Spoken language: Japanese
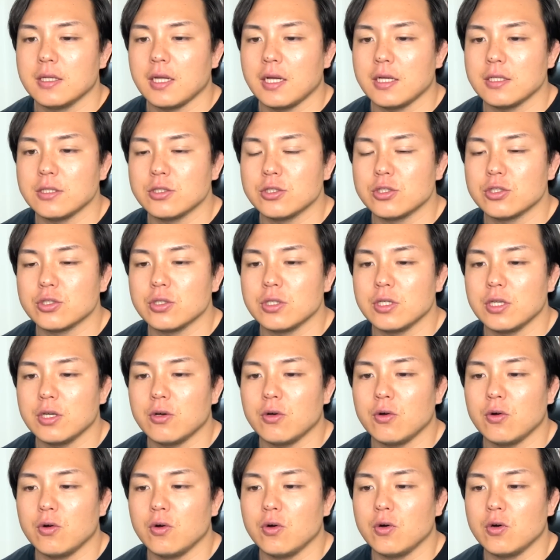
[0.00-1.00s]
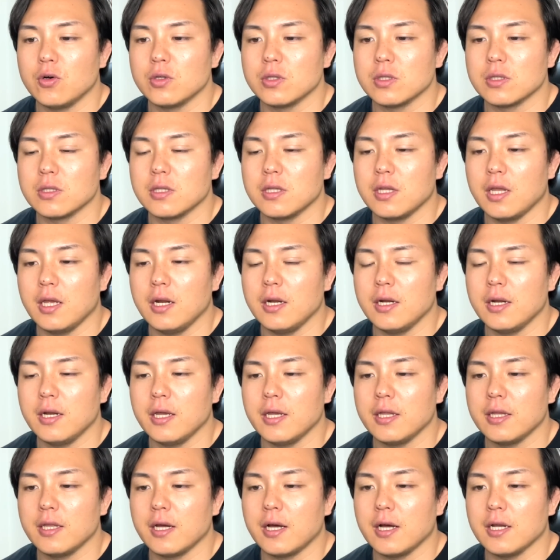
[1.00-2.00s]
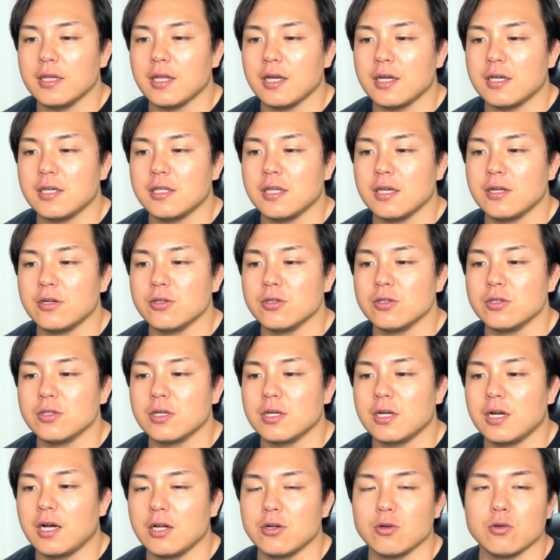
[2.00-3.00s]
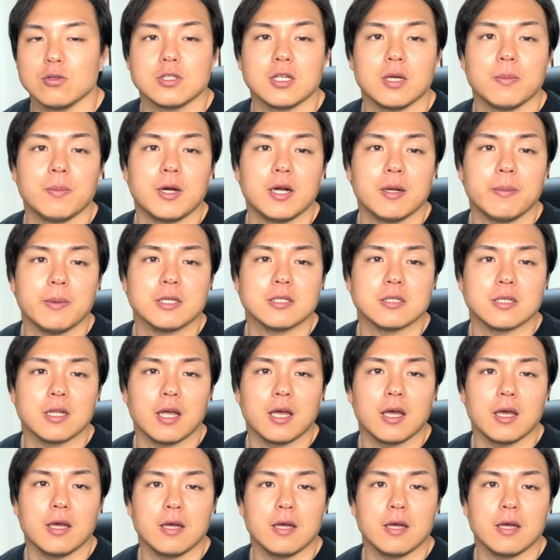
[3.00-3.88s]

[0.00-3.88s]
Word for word: 単純にこう年齢でガタ来てる可能性もありますね